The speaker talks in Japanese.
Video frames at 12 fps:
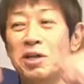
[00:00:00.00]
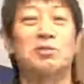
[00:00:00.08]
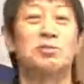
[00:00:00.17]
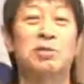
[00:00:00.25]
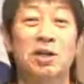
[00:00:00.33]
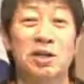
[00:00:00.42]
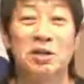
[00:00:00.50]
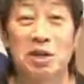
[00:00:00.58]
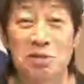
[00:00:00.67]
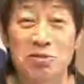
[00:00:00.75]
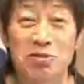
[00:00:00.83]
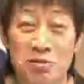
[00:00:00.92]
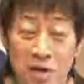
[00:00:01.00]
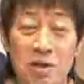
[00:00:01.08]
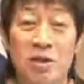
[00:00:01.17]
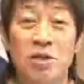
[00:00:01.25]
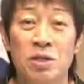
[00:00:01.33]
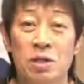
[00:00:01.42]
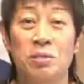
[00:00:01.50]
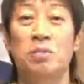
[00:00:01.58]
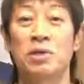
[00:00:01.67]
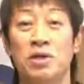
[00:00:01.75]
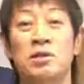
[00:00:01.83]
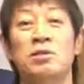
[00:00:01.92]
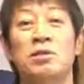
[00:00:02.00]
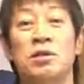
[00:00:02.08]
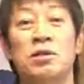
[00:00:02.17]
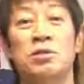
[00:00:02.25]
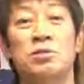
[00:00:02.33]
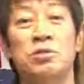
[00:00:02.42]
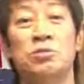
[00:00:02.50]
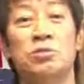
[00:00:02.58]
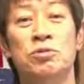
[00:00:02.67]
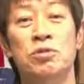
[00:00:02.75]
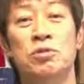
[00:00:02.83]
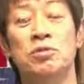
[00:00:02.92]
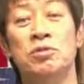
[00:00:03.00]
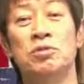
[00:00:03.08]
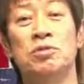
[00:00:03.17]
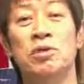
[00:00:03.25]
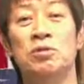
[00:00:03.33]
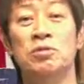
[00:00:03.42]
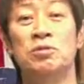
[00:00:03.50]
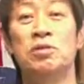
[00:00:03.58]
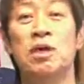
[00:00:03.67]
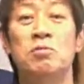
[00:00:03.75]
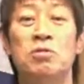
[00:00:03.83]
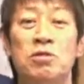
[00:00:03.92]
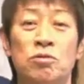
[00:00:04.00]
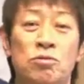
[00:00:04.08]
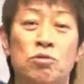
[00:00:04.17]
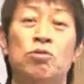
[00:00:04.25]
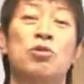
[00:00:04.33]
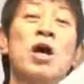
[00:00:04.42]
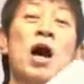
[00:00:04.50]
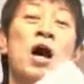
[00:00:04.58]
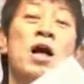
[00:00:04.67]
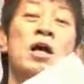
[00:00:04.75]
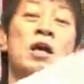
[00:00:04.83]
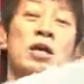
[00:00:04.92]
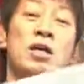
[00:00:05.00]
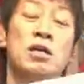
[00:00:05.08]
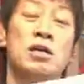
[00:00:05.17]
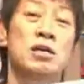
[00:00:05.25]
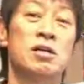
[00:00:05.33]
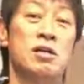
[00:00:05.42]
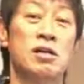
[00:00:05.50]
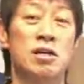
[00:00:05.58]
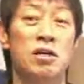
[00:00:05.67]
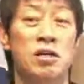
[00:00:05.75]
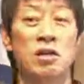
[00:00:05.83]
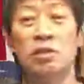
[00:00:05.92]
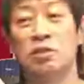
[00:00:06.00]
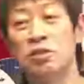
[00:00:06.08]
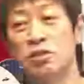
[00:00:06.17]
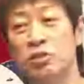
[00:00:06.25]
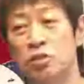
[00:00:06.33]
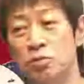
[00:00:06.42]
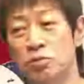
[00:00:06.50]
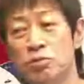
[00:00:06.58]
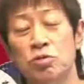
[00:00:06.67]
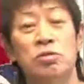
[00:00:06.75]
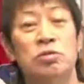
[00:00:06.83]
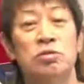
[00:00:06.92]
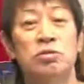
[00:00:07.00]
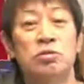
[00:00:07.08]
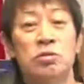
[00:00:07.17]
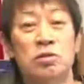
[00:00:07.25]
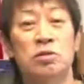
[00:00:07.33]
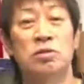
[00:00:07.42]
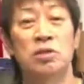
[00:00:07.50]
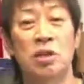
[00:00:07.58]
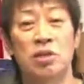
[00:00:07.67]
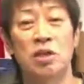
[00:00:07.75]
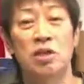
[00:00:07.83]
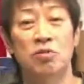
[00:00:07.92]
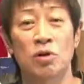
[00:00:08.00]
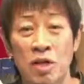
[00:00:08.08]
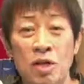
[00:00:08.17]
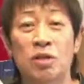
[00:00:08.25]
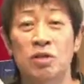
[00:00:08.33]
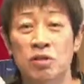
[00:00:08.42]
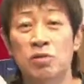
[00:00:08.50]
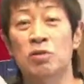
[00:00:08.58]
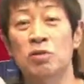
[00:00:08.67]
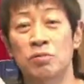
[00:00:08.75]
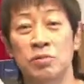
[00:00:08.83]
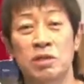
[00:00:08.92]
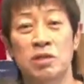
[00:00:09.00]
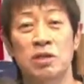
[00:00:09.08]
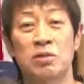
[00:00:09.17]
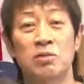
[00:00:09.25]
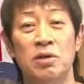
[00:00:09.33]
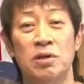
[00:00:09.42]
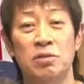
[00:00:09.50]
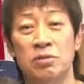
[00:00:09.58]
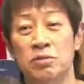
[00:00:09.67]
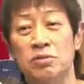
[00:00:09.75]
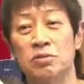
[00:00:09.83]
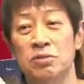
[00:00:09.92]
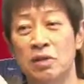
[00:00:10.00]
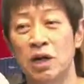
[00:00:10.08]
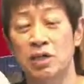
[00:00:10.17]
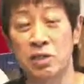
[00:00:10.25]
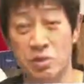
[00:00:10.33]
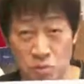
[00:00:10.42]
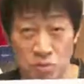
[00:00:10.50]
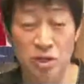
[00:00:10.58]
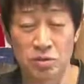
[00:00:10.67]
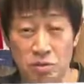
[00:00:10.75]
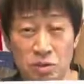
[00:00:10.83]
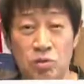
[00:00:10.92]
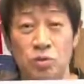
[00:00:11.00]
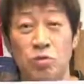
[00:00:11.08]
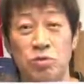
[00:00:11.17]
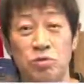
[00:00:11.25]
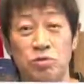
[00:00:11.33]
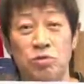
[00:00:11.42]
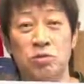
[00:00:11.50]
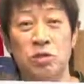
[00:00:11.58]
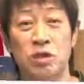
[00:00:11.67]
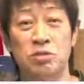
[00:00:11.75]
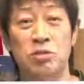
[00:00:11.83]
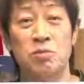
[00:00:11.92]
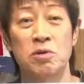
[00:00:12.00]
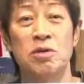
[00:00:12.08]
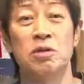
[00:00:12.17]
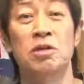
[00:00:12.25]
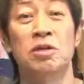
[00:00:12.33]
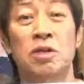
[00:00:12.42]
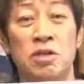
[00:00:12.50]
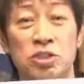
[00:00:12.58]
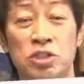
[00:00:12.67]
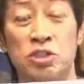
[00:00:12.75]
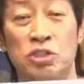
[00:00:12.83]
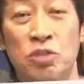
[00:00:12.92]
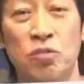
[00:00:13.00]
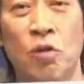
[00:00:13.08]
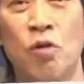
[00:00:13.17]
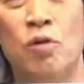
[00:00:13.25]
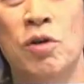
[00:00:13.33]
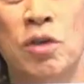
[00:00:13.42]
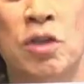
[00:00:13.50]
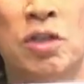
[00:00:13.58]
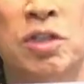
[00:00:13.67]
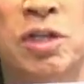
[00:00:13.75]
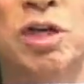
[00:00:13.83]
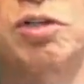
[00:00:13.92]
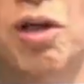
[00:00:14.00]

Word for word: るわけないですよね。やっぱり、えー、自分の、いわゆるいろんな意味での心や、えー、自分という欠点とかね、いろいろ皆さん、あの、抱えてる問題というか、そういうことに勝つために、心身を鍛えて